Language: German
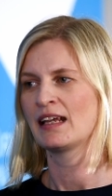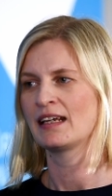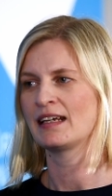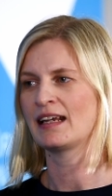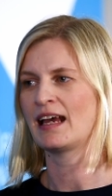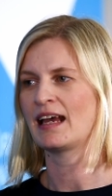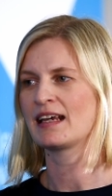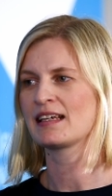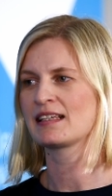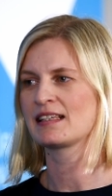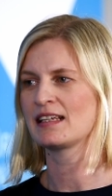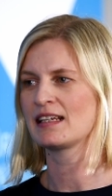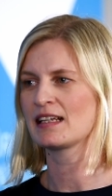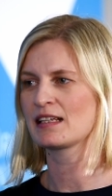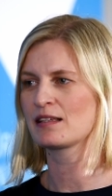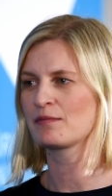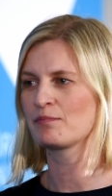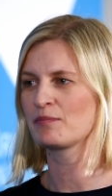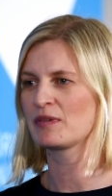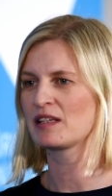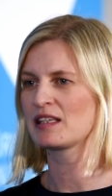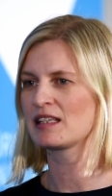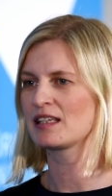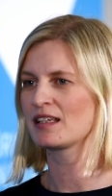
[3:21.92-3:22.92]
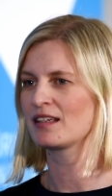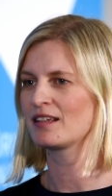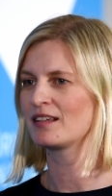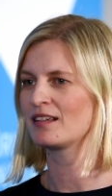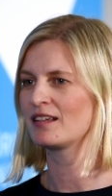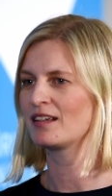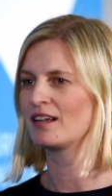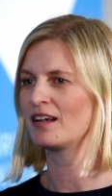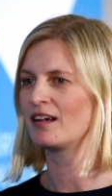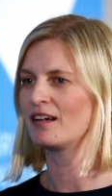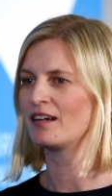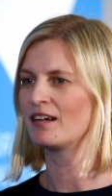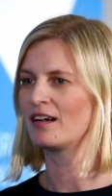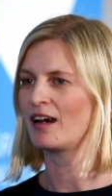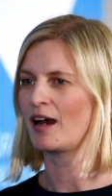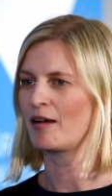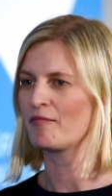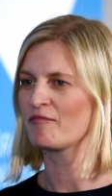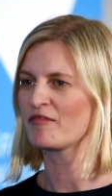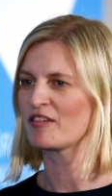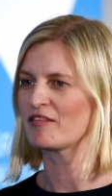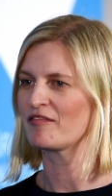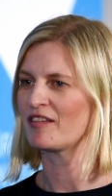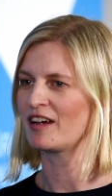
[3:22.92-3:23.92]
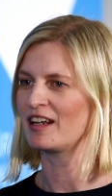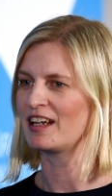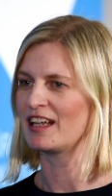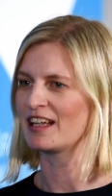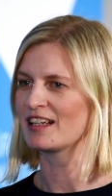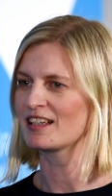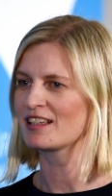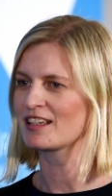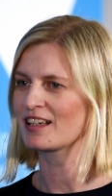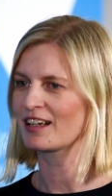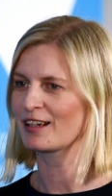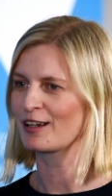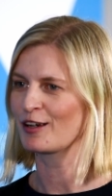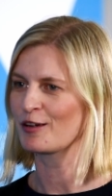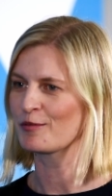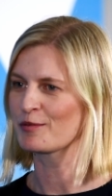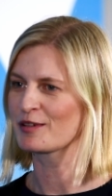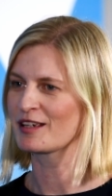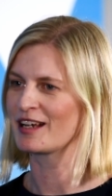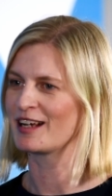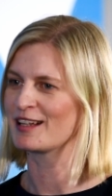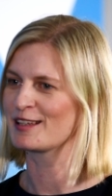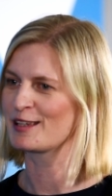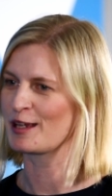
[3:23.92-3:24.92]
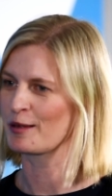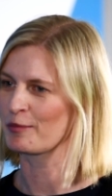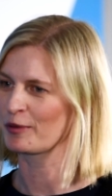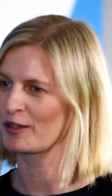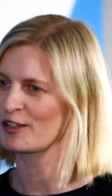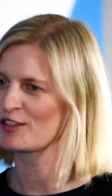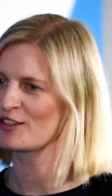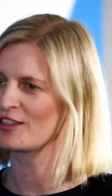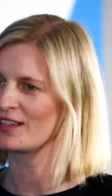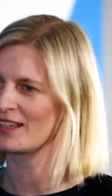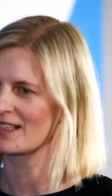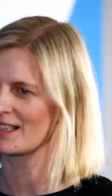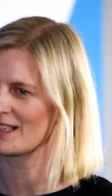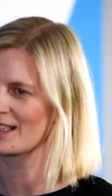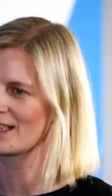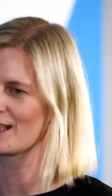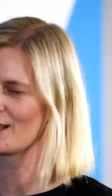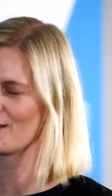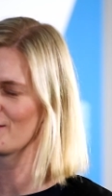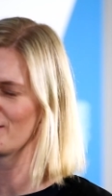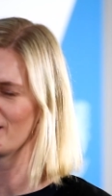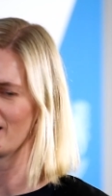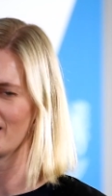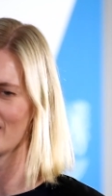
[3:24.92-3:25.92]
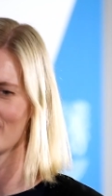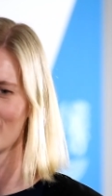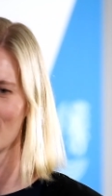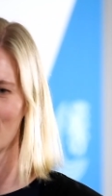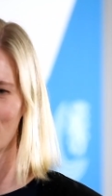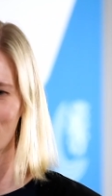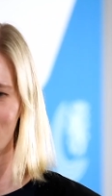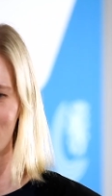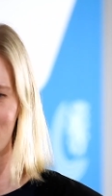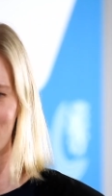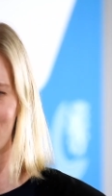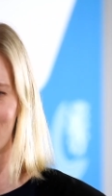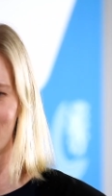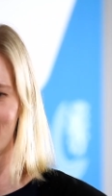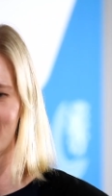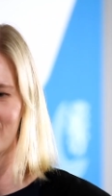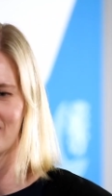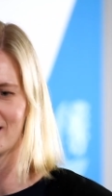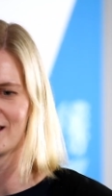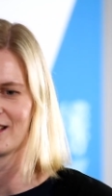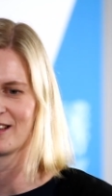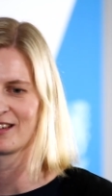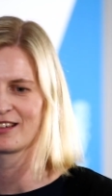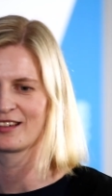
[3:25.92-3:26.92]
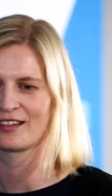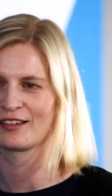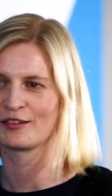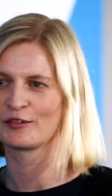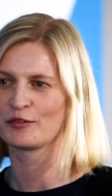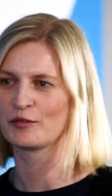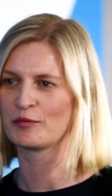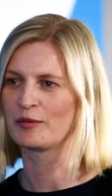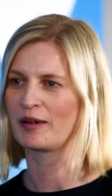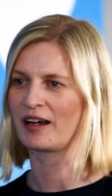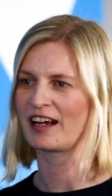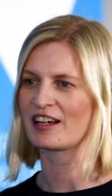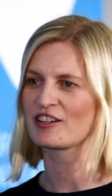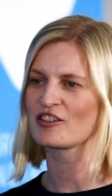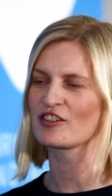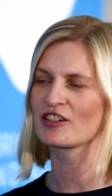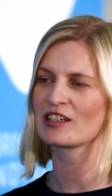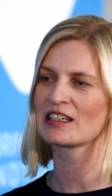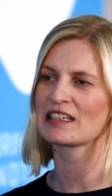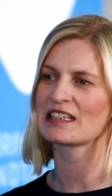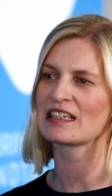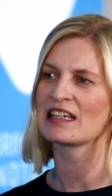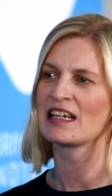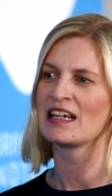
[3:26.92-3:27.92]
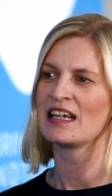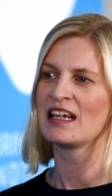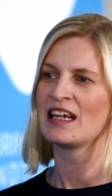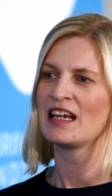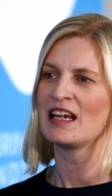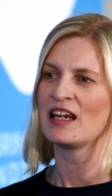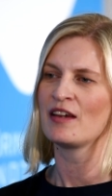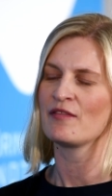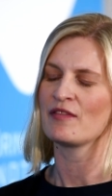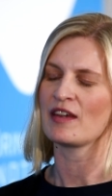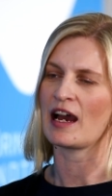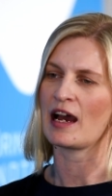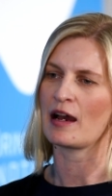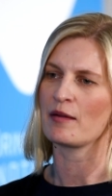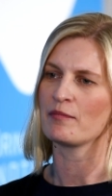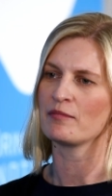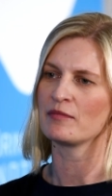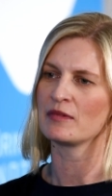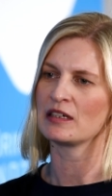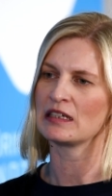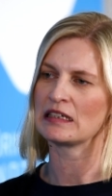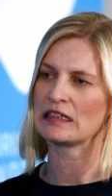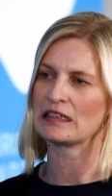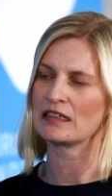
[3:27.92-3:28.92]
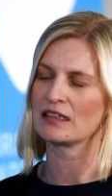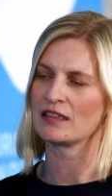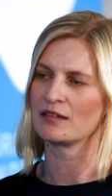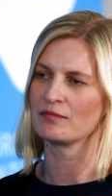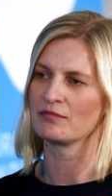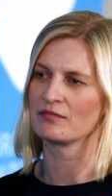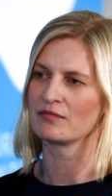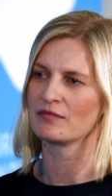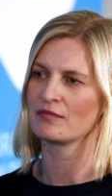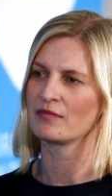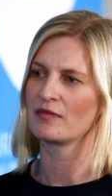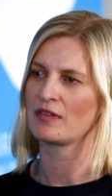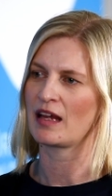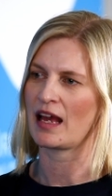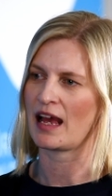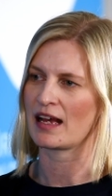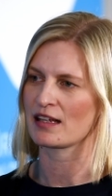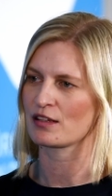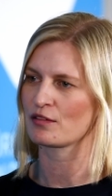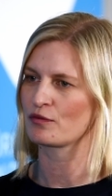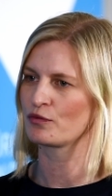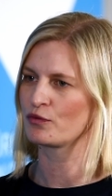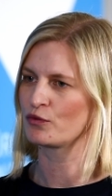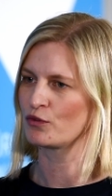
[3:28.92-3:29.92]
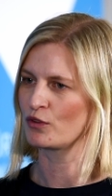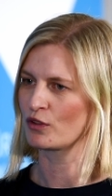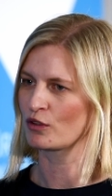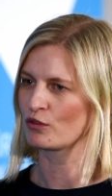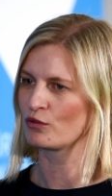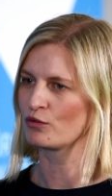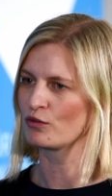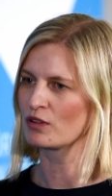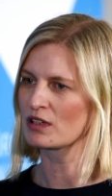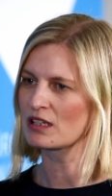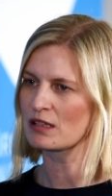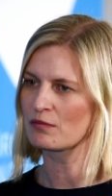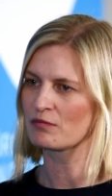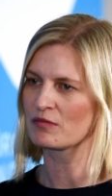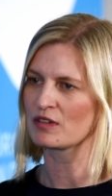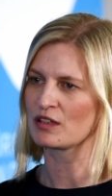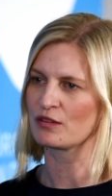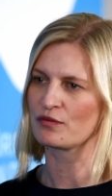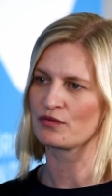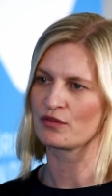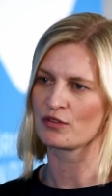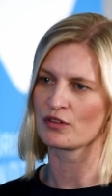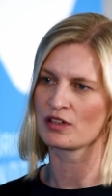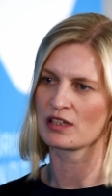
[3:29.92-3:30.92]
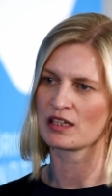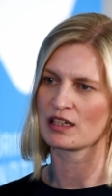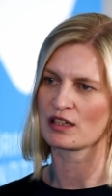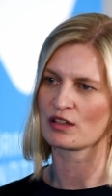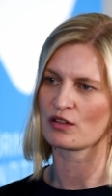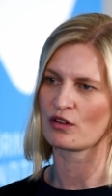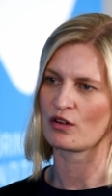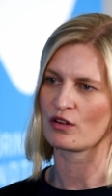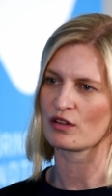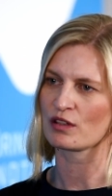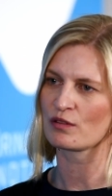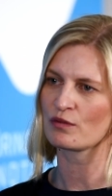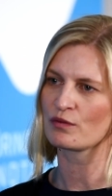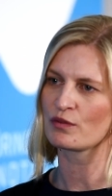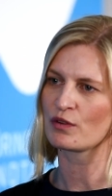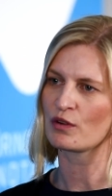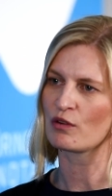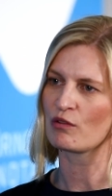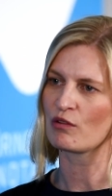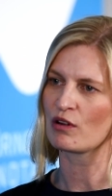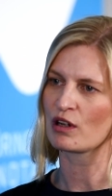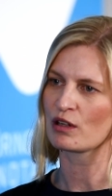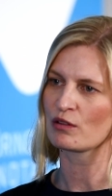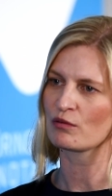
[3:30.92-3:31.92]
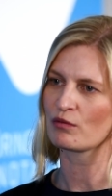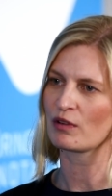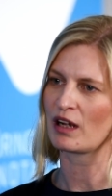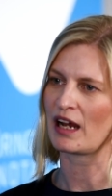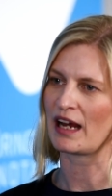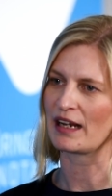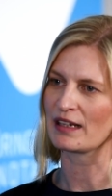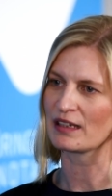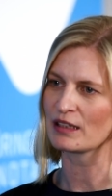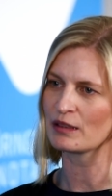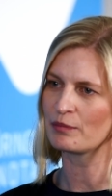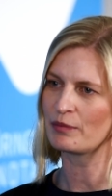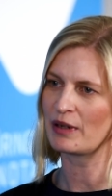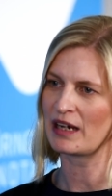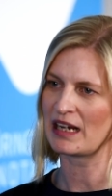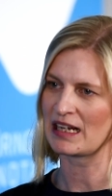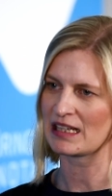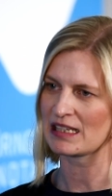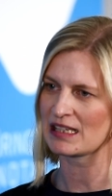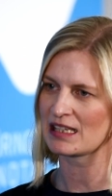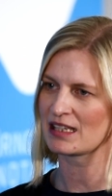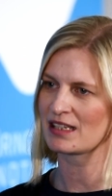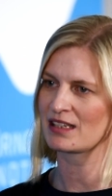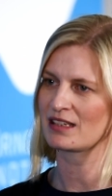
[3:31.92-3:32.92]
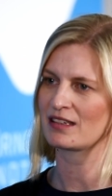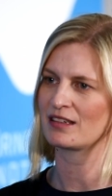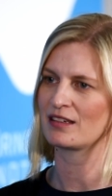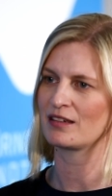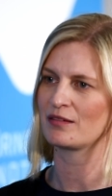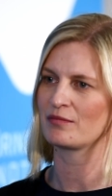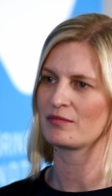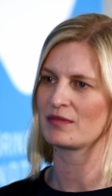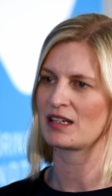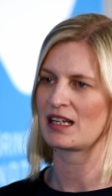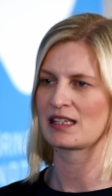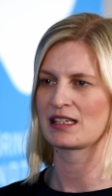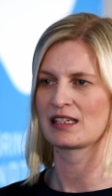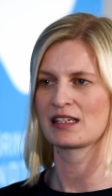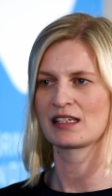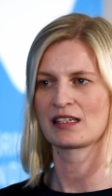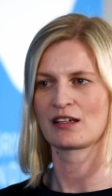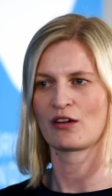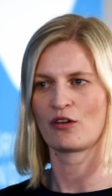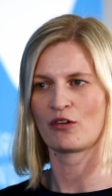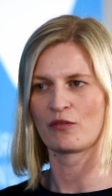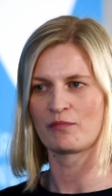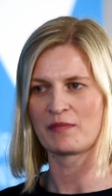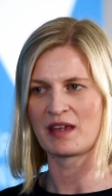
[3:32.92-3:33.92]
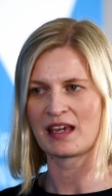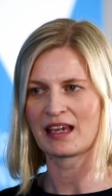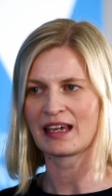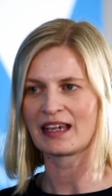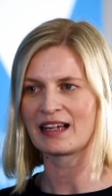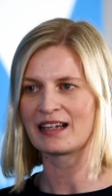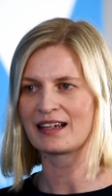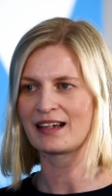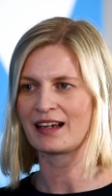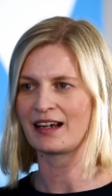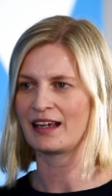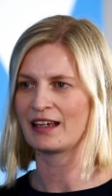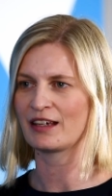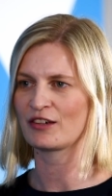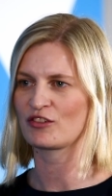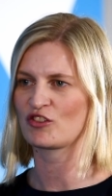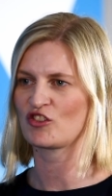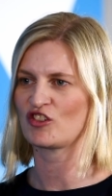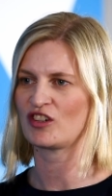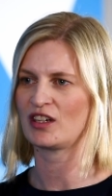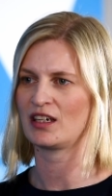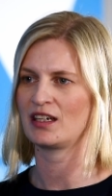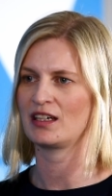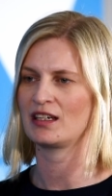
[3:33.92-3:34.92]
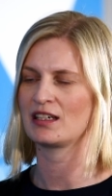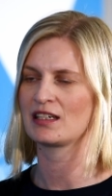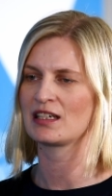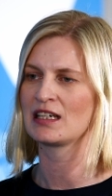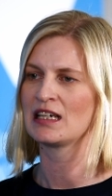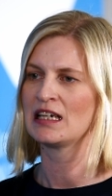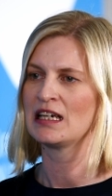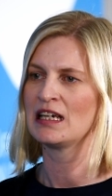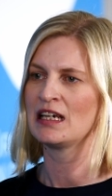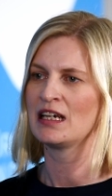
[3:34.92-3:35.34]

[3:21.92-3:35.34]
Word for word: Na, ich sehe das ein bisschen äh, ambivalenter, glaube ich, als Herr Pristi. Das ist jetzt vielleicht auch nicht äh, äh, überraschend. Wir haben ähm, erst vor kurzem die Flüchtlingskostenverordnung angepasst. Ähm, da sind auch mehr Gelder eingestellt,